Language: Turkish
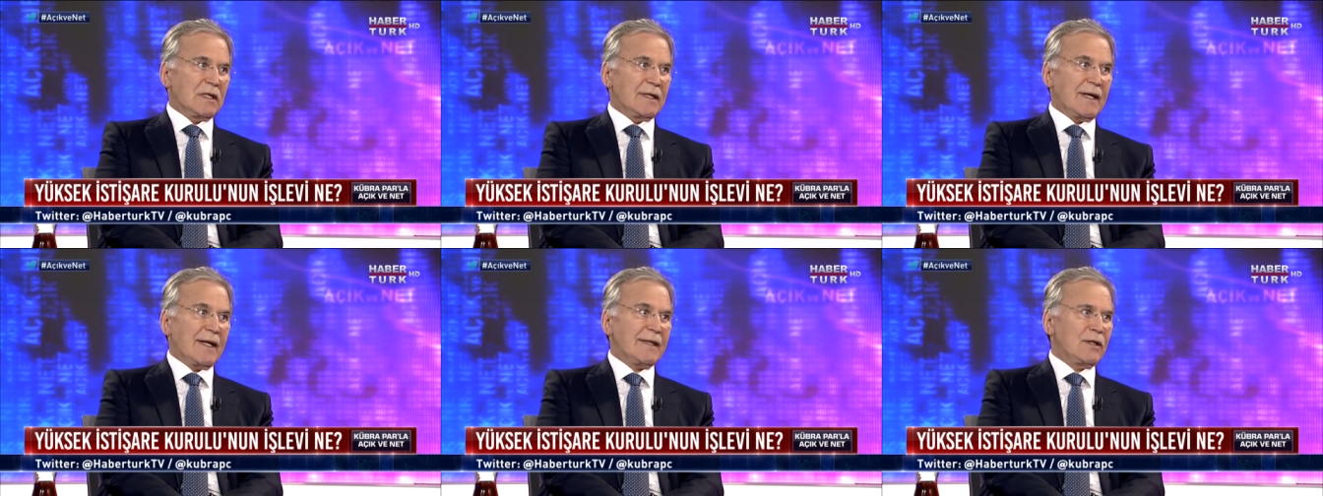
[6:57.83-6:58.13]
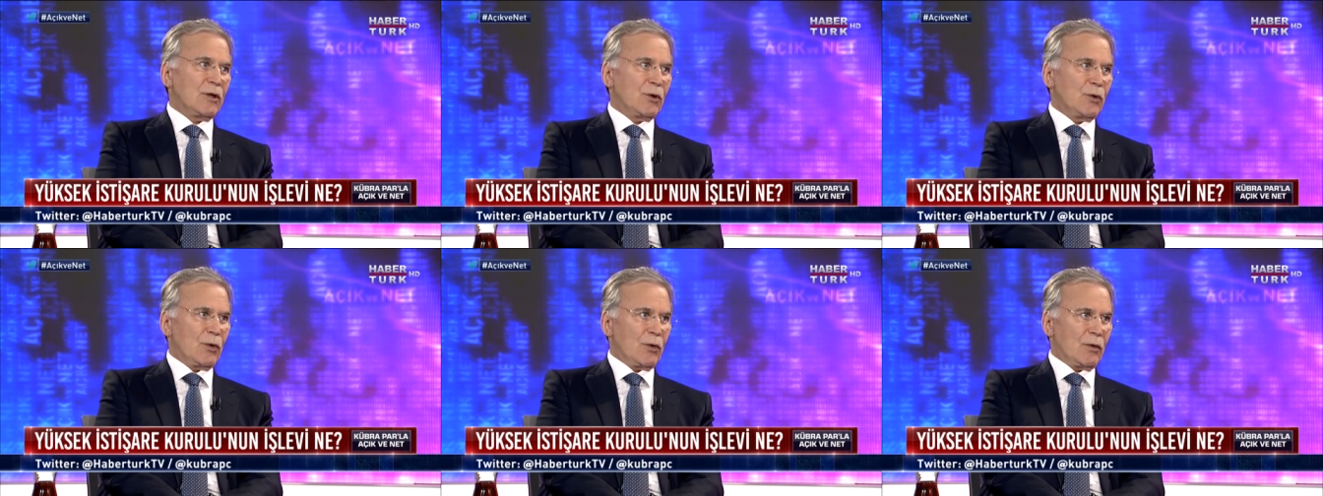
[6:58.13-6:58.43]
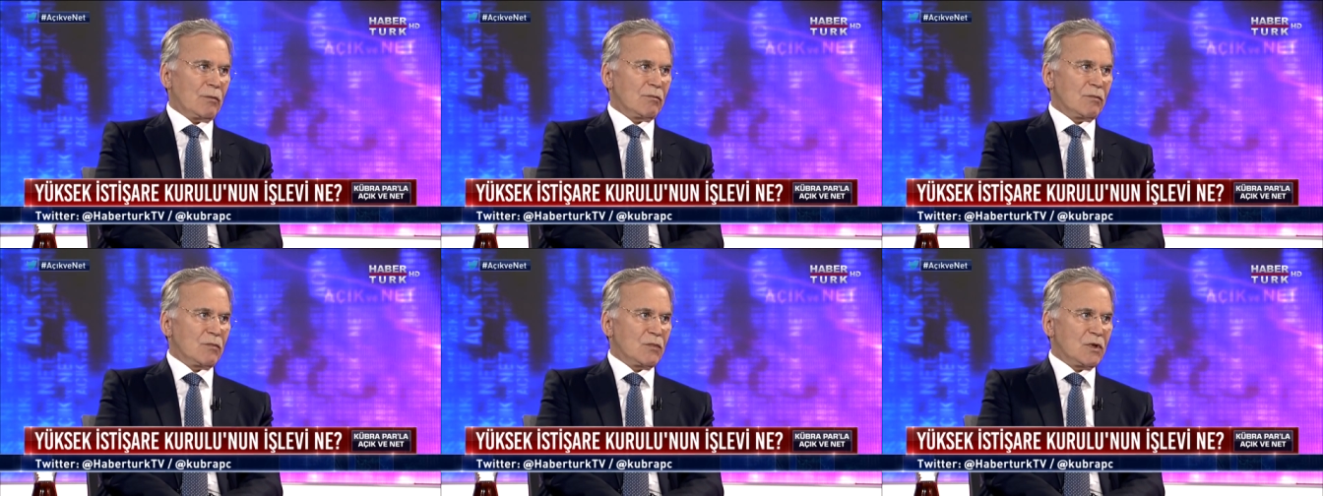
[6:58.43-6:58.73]

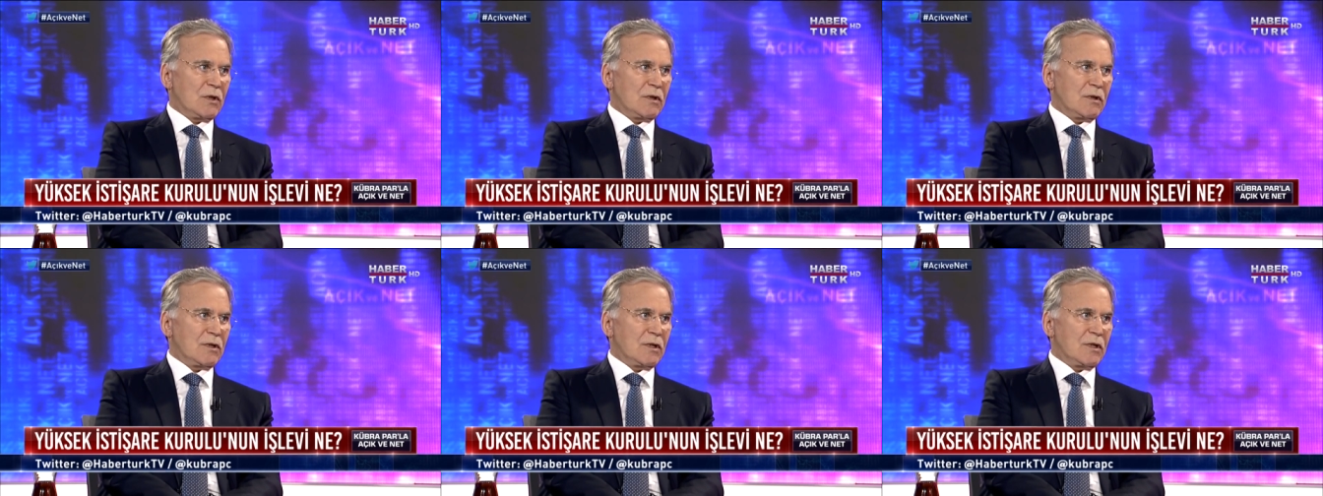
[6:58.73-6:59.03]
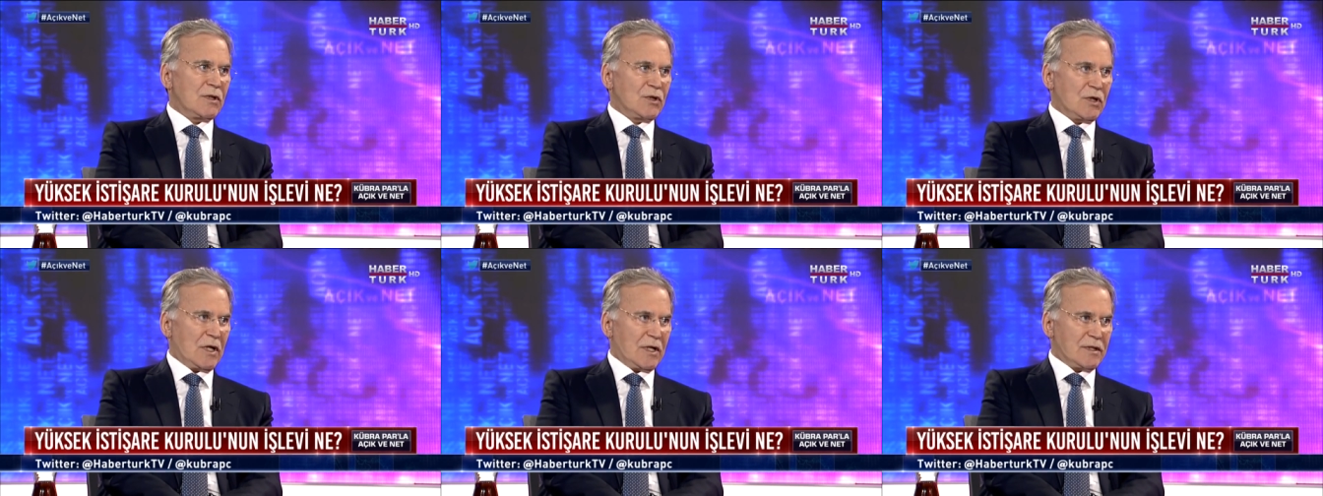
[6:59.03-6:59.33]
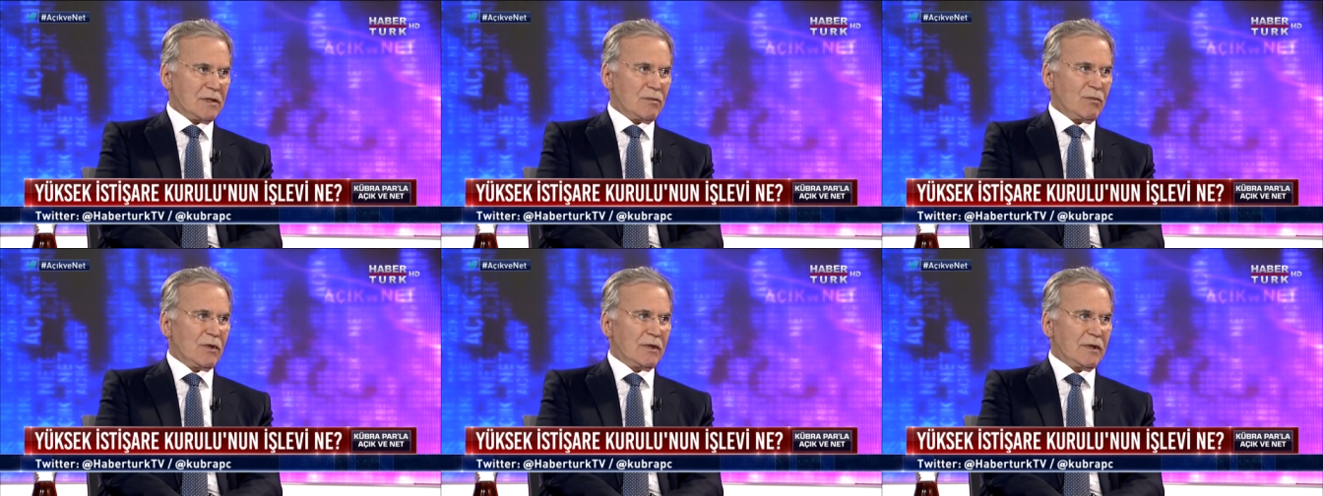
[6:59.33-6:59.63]
reddediyorum
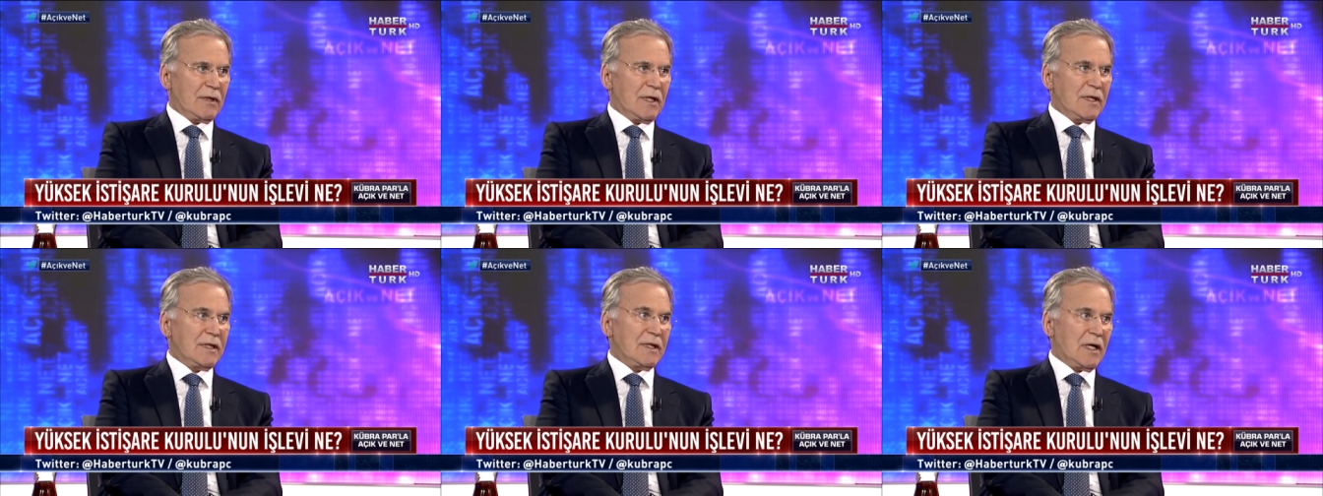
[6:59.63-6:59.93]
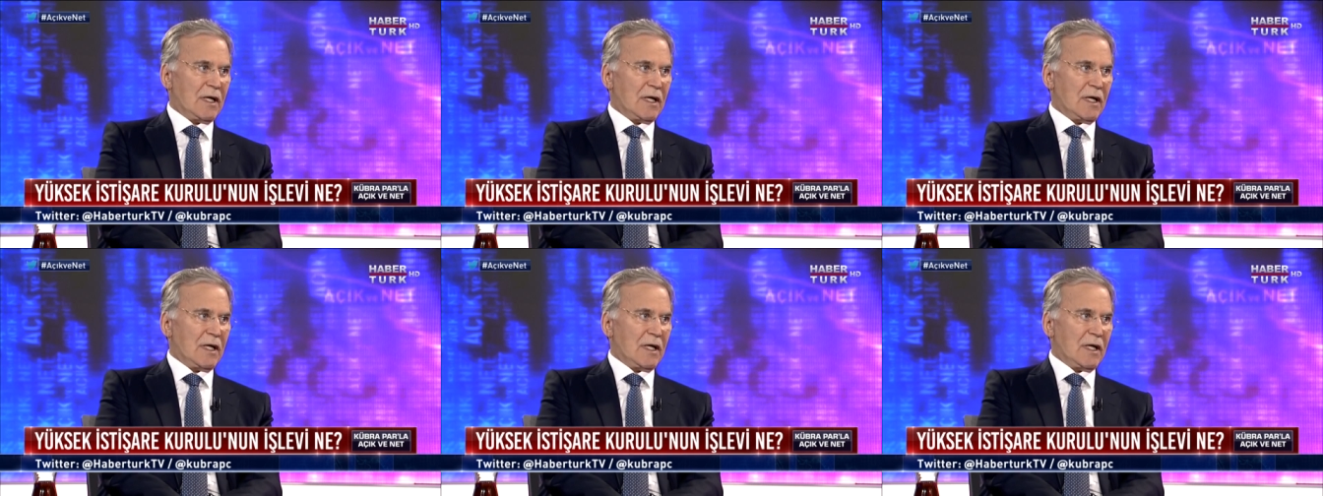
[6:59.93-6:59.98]
şahsım adına.